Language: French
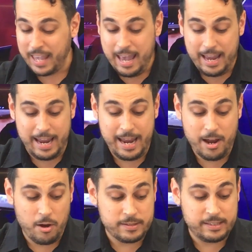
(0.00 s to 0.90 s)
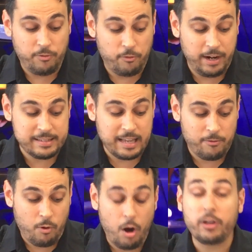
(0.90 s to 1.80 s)
Et euh, si vous voulez
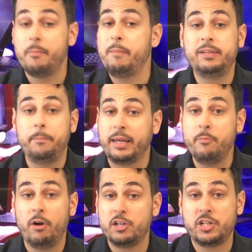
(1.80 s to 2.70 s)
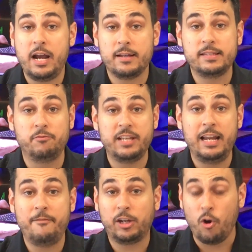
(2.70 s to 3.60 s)
savoir, il y a même des prix moins chers. Si vous allez
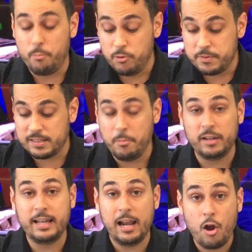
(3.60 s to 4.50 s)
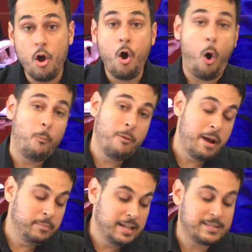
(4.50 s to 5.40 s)
avec un plus petit modèle, on peut
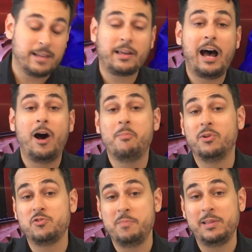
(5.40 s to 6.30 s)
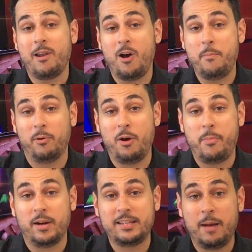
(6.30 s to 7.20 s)
même descendre en bas du 1000 pour le
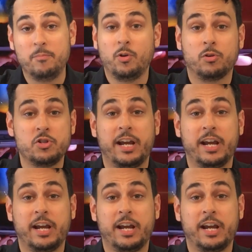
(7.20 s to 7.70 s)
portable. Donc, je